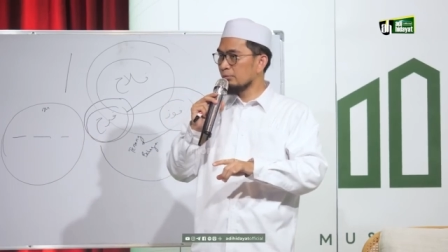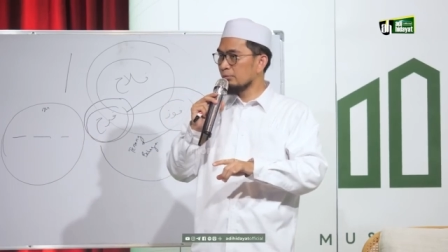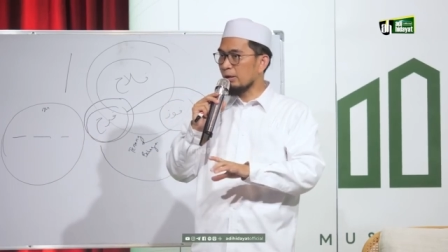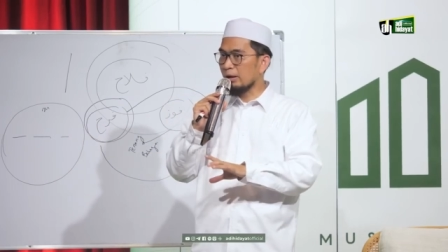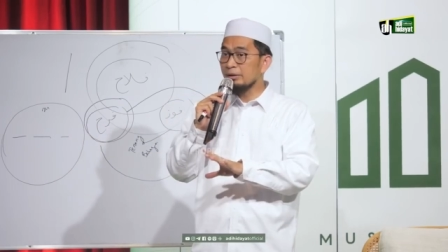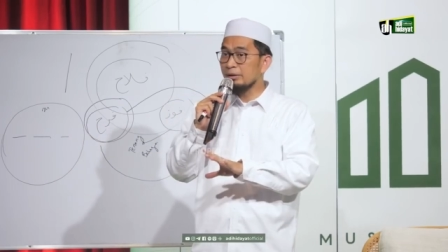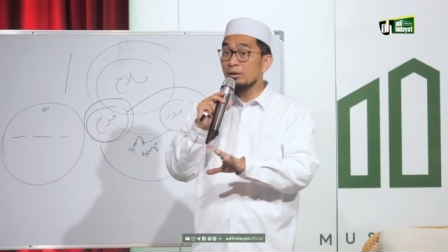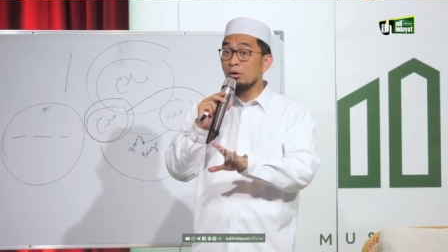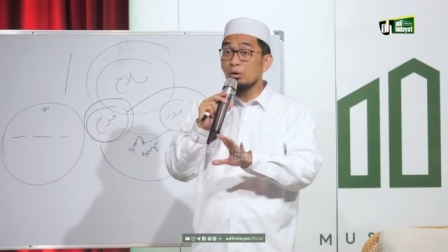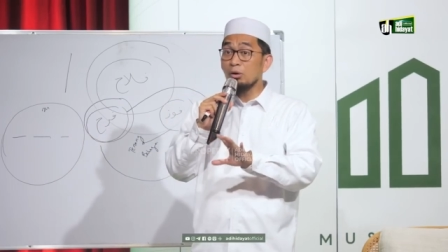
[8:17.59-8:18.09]

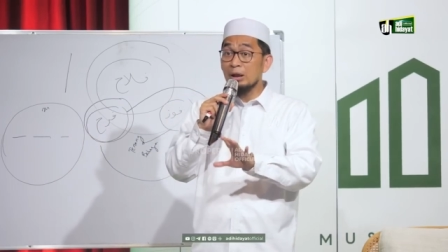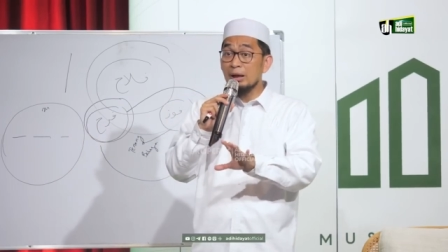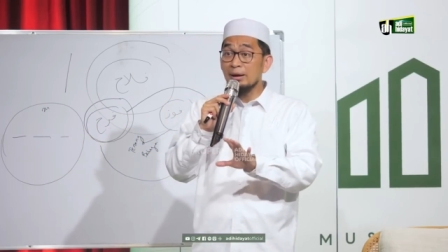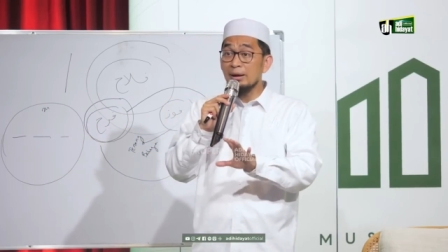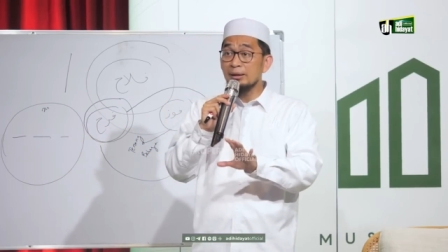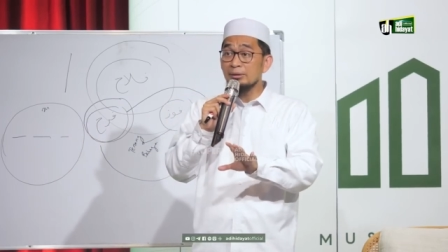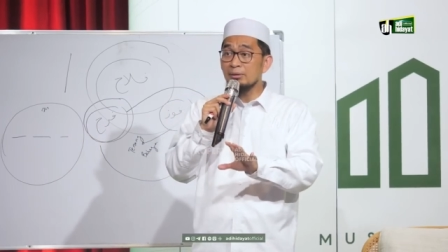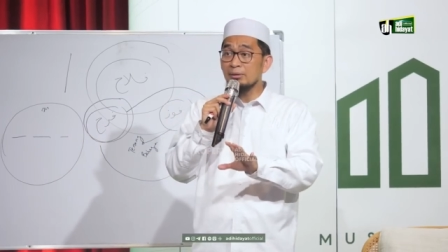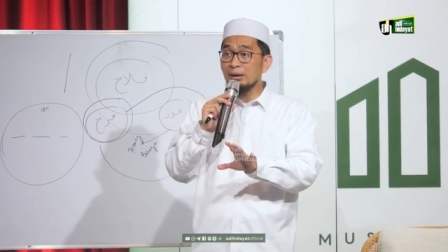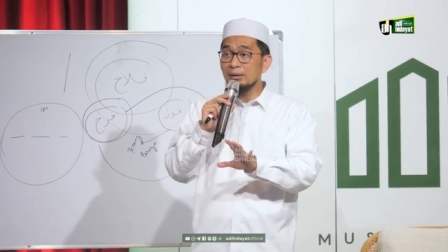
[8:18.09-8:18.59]
Makanya
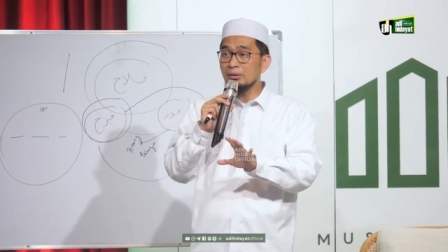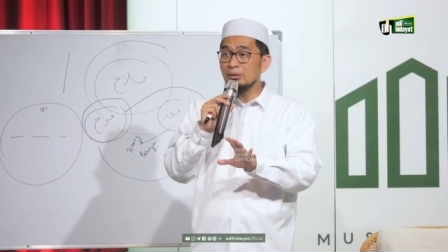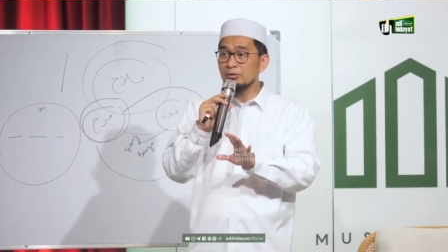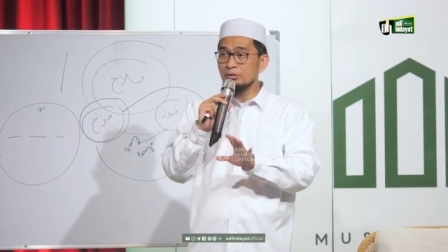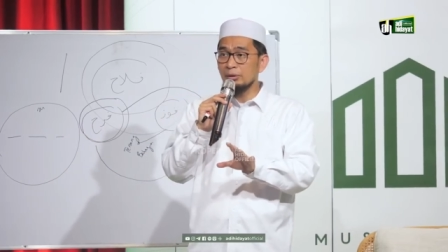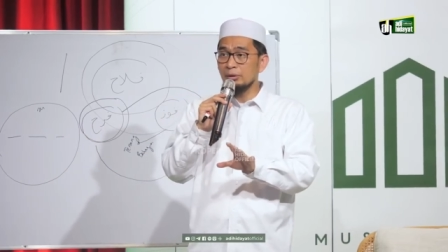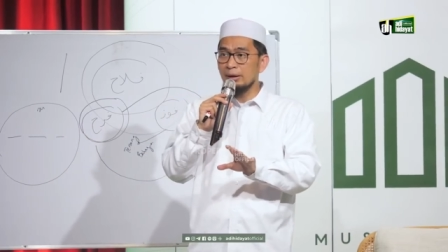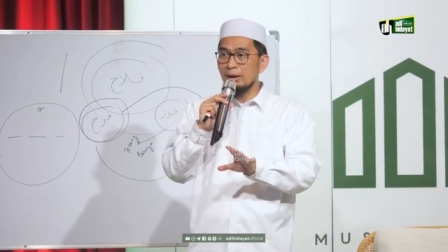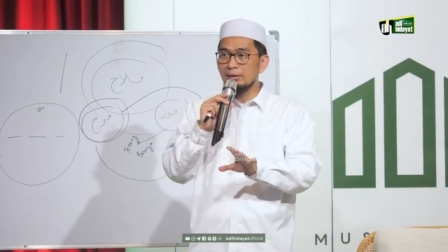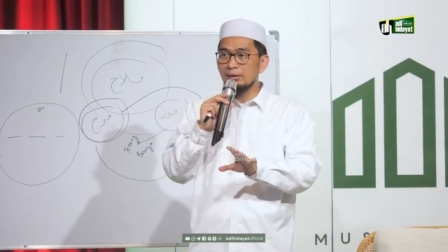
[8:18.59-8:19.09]
orang itu kalau
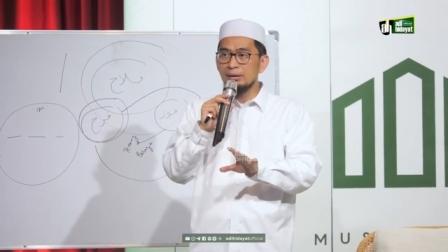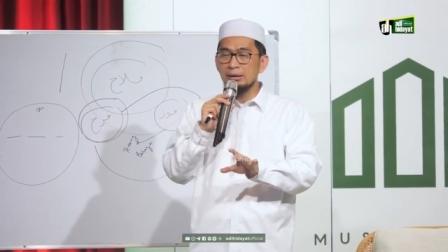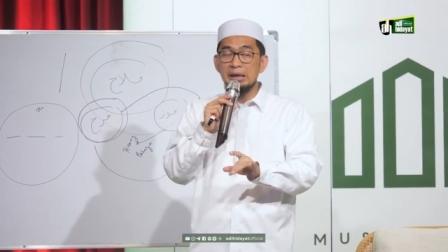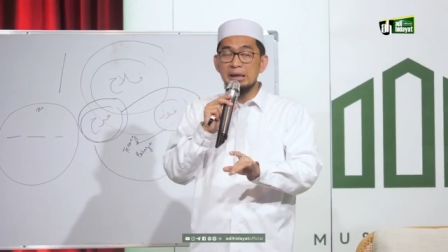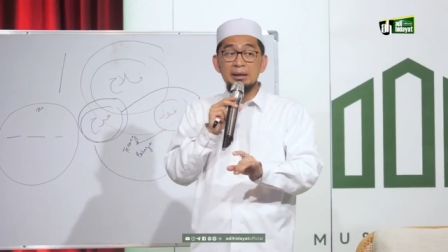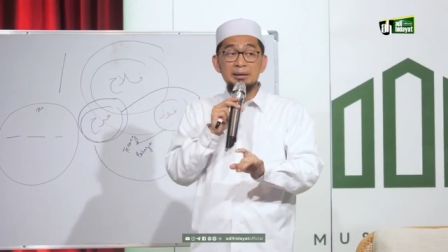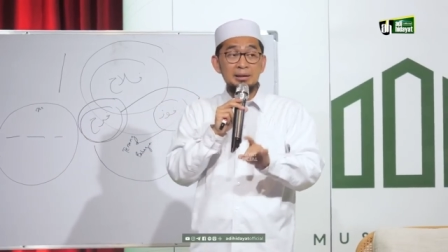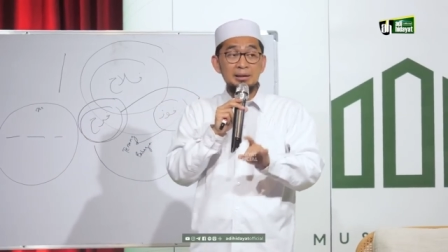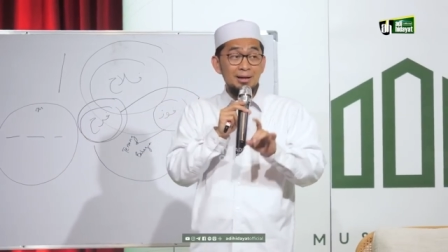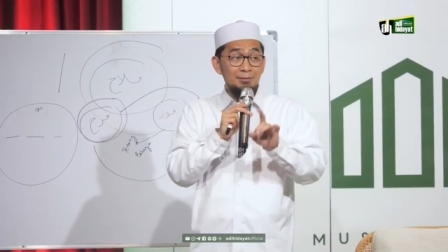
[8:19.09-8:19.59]
sholat
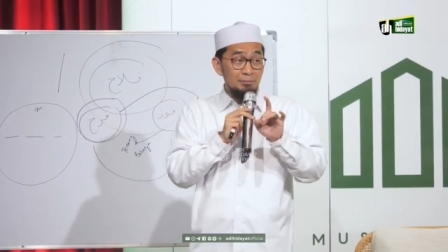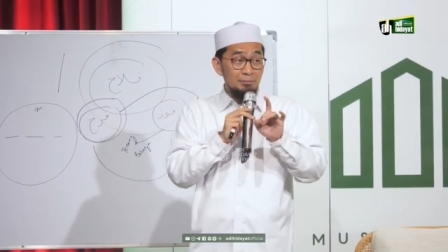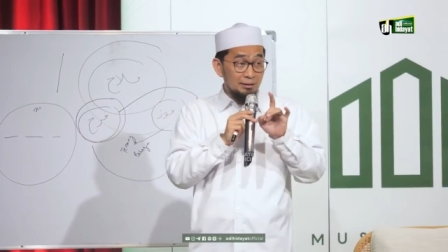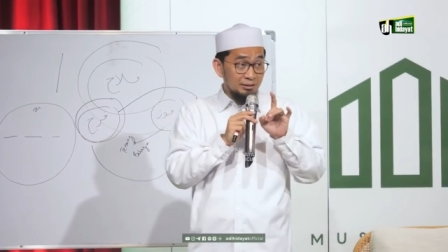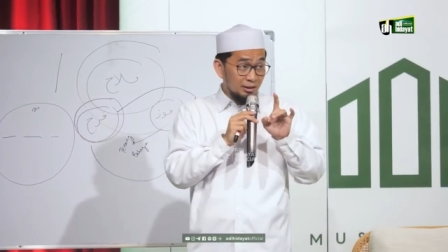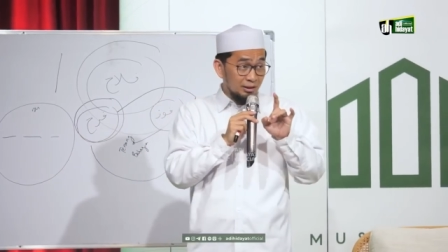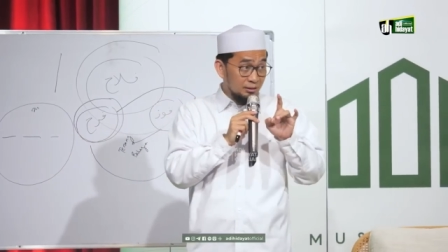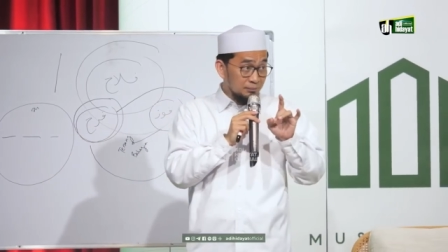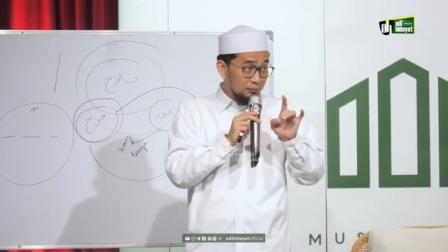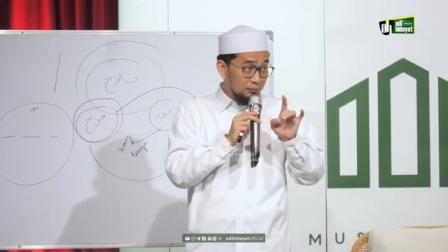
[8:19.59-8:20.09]
yang
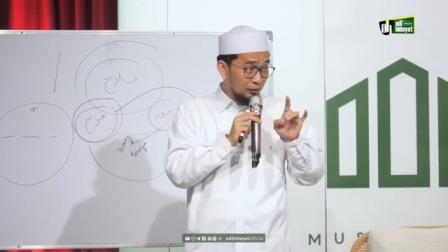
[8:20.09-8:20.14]
didapatkan